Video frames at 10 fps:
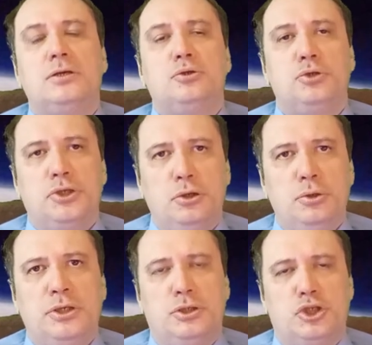Но
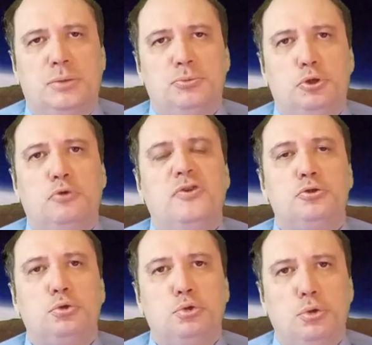зеленый жемчуг
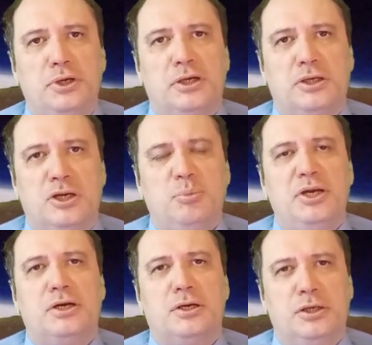везут только корабли
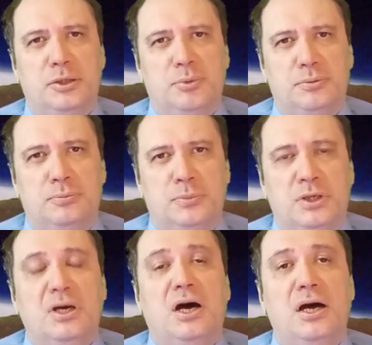Кархайма.
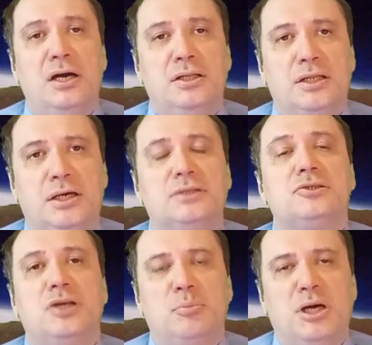А это
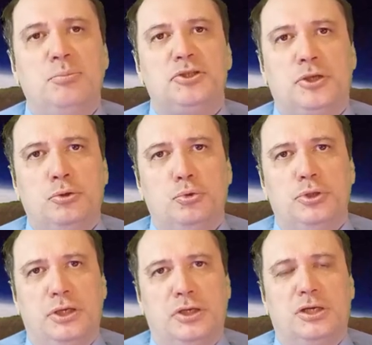самые
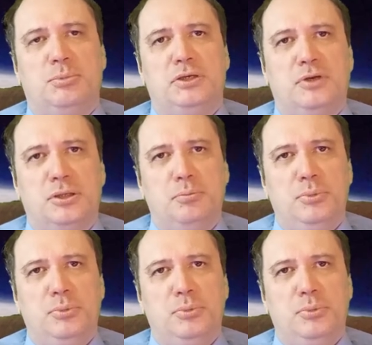быстроходные корабли в этом